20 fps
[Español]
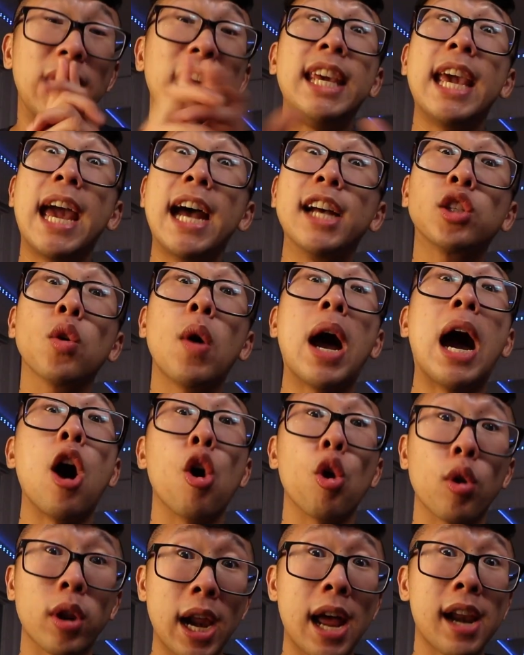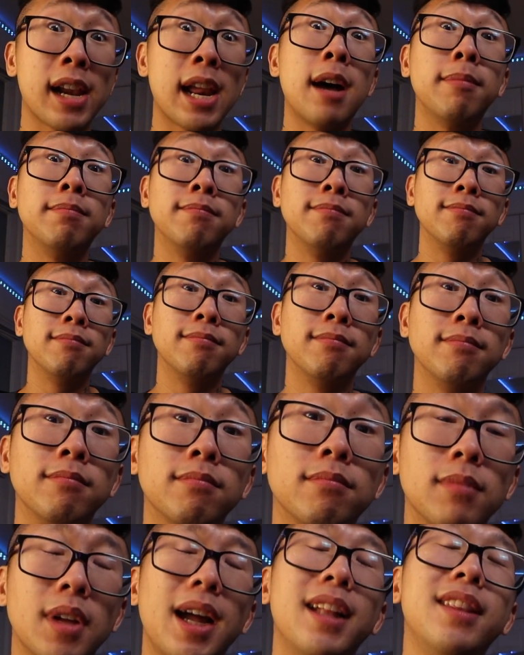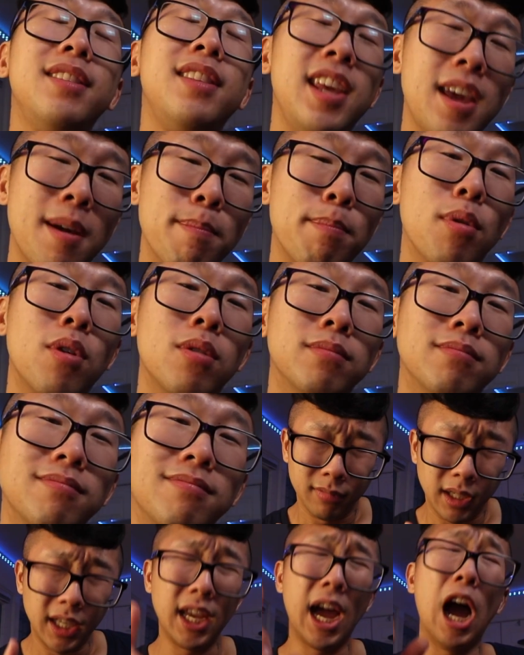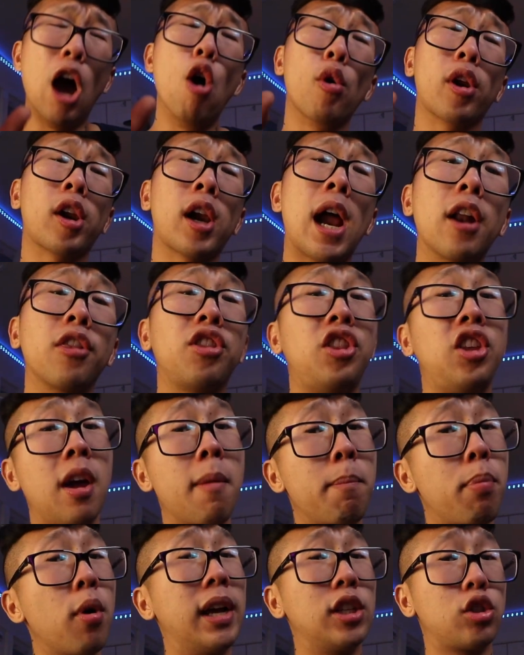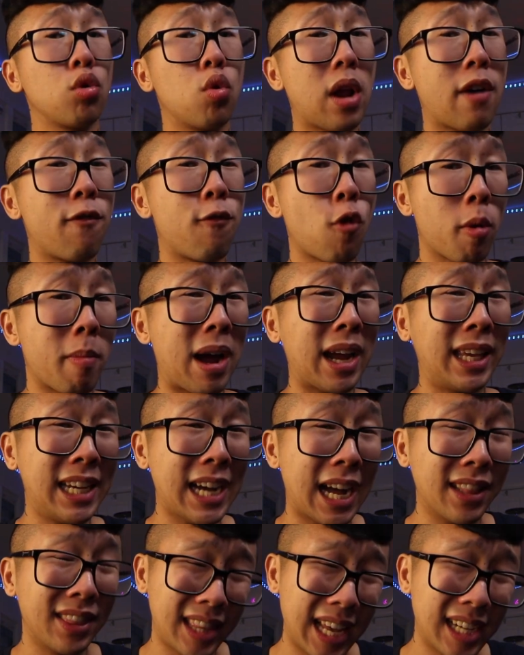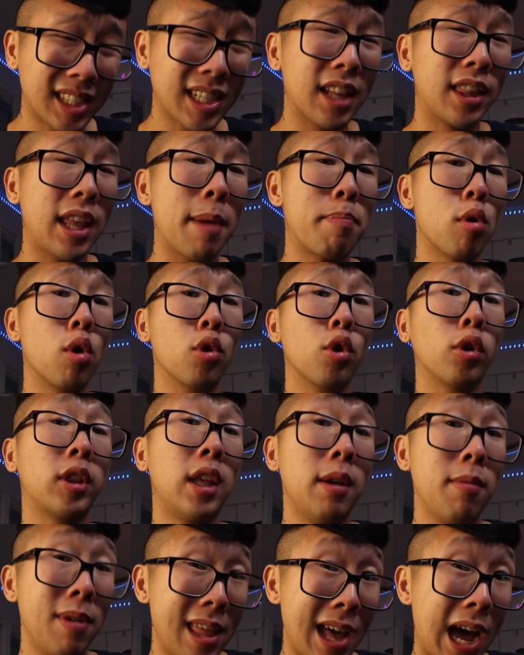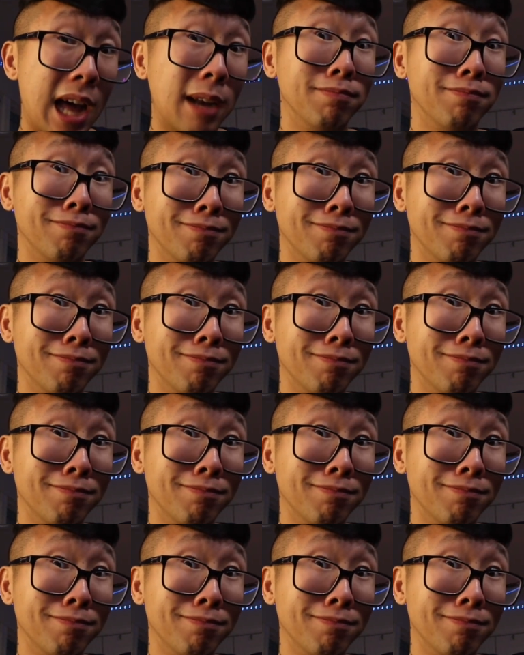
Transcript: Y eso ahorrará tiempo. Y ahorrar tiempo es una forma gigantesca de productividad.